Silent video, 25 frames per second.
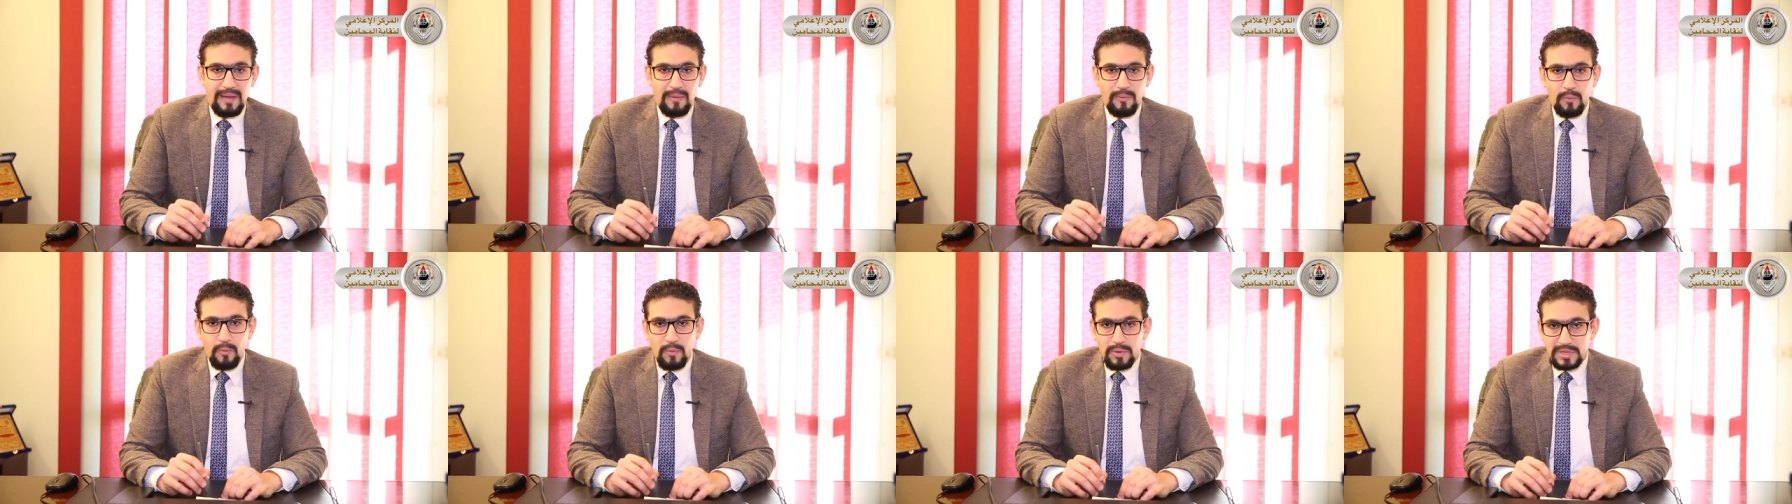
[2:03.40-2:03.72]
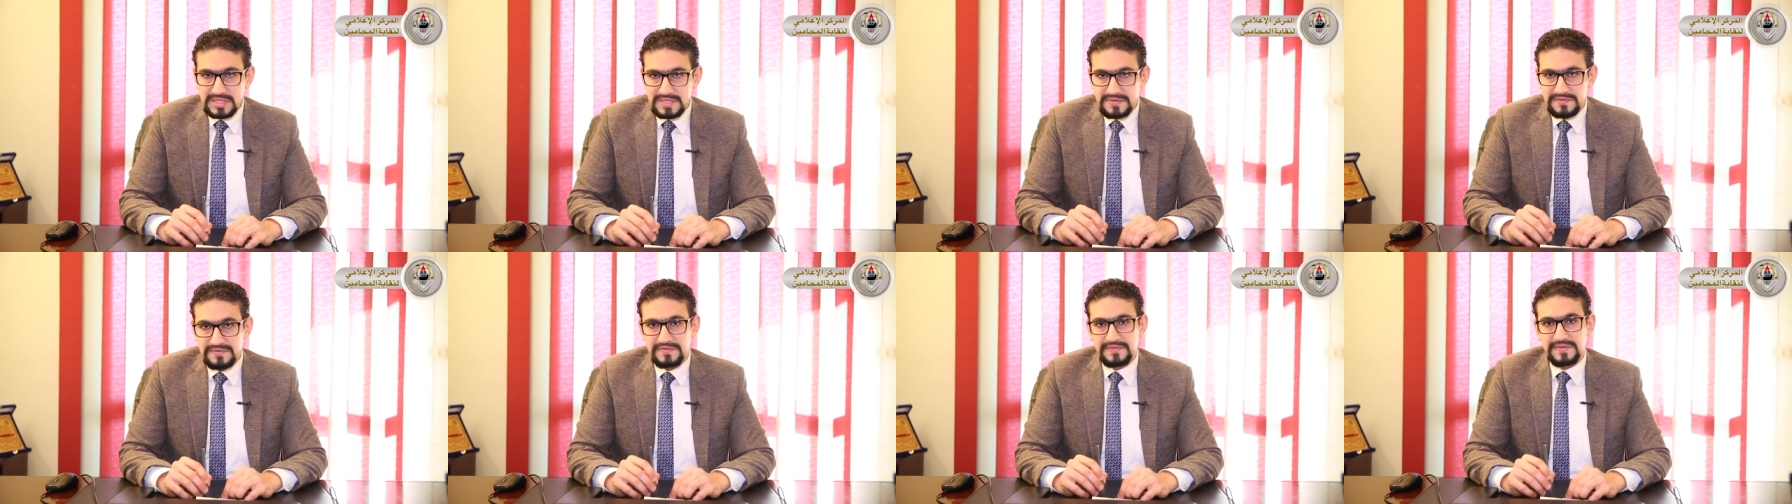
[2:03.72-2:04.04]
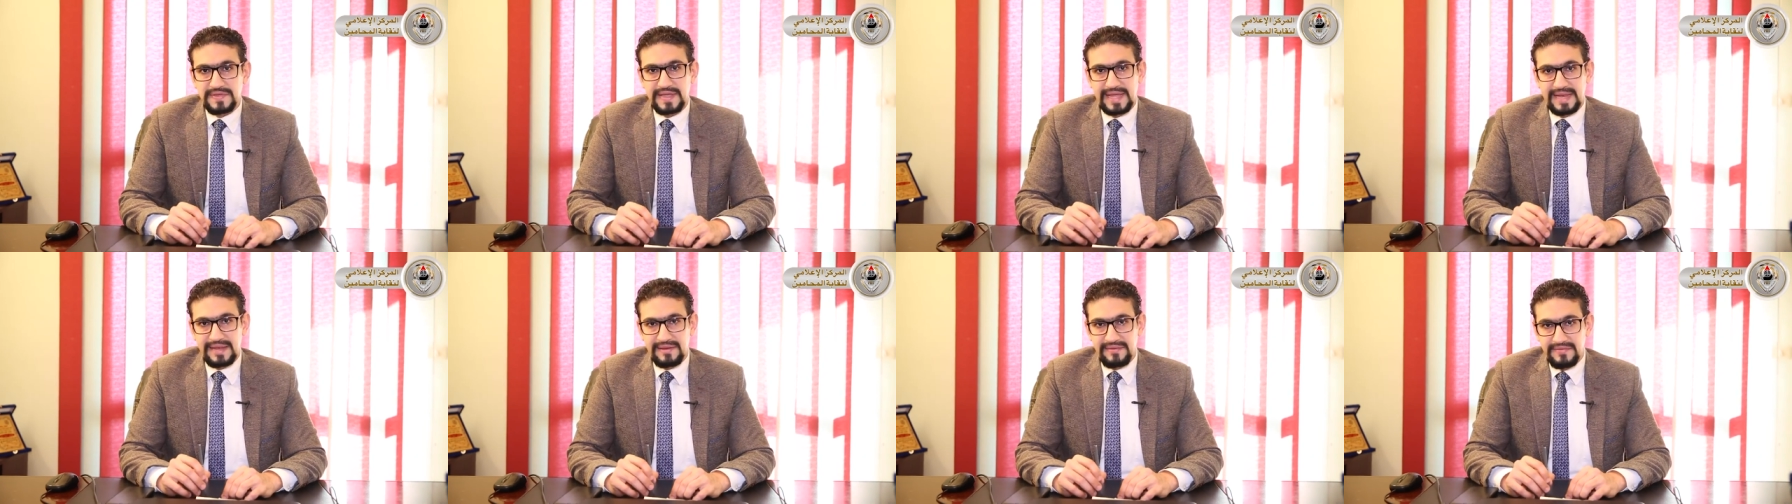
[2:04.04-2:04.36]
او وصف
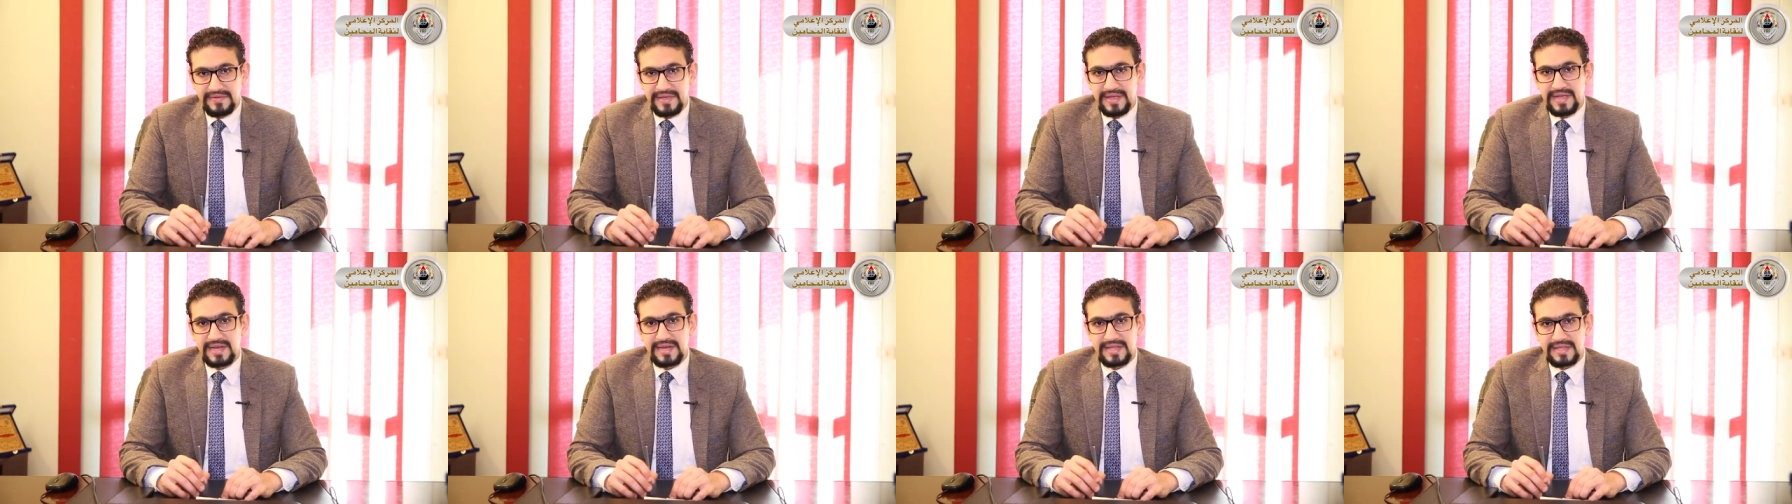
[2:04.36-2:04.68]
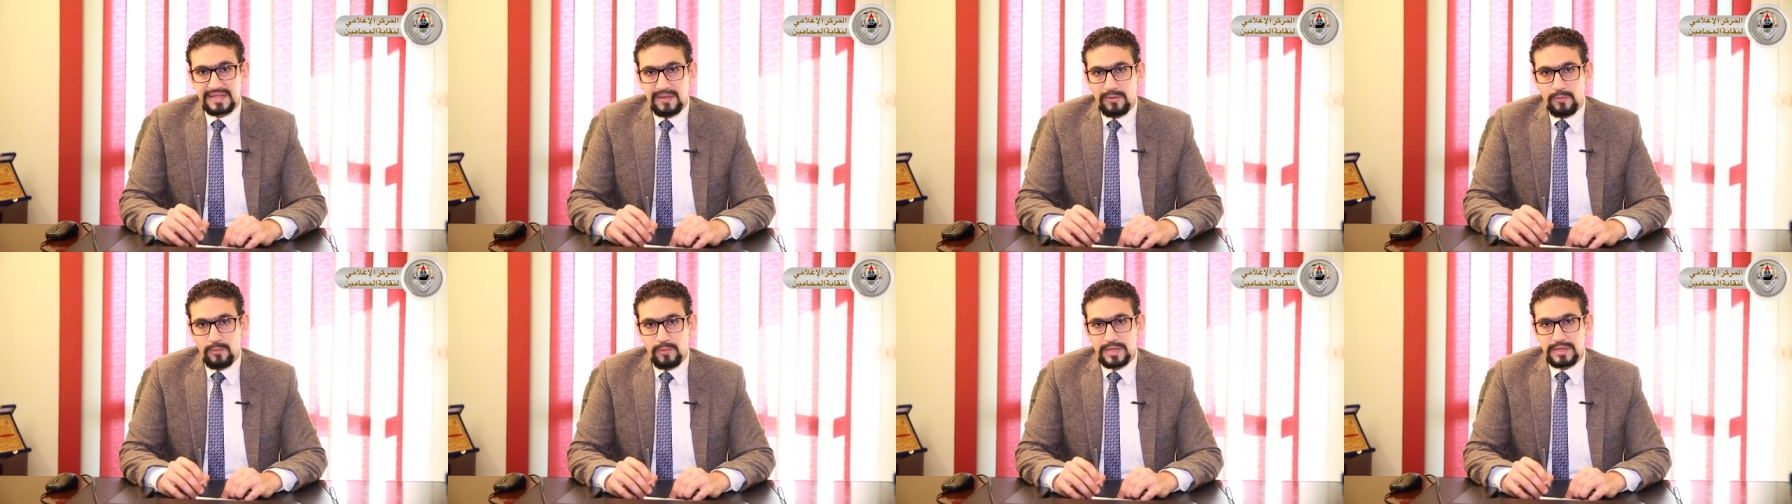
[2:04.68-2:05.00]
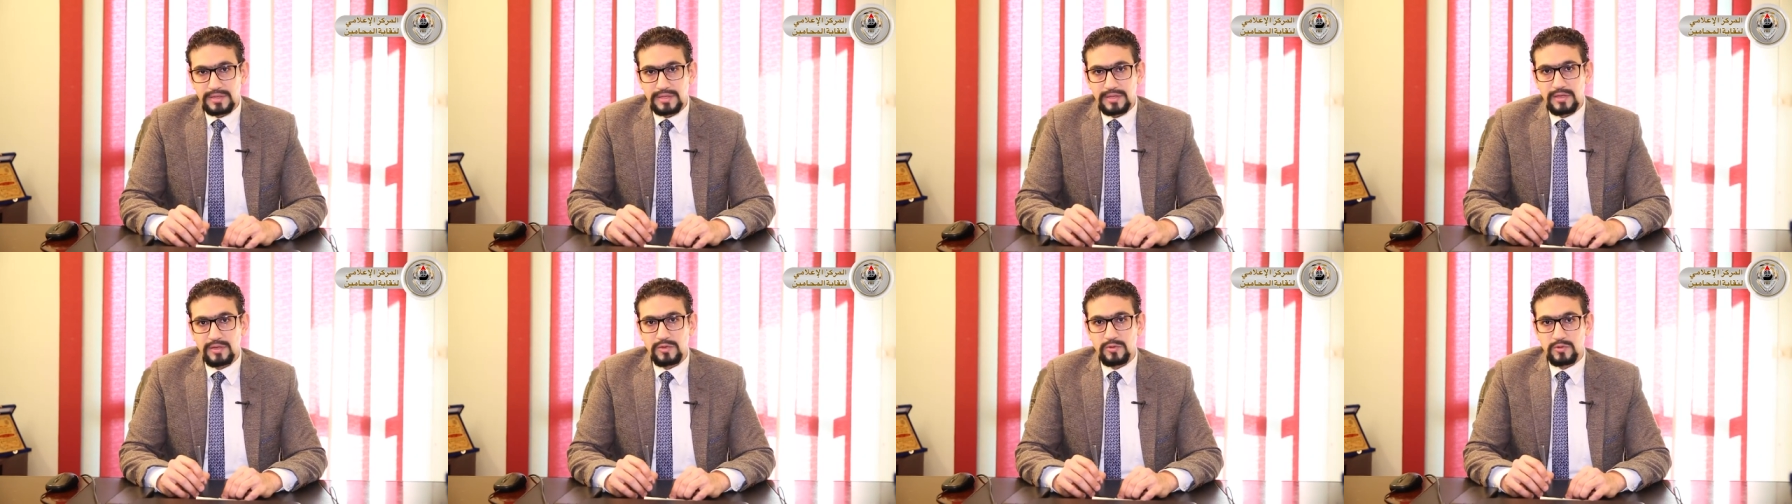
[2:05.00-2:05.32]
الفعل دوت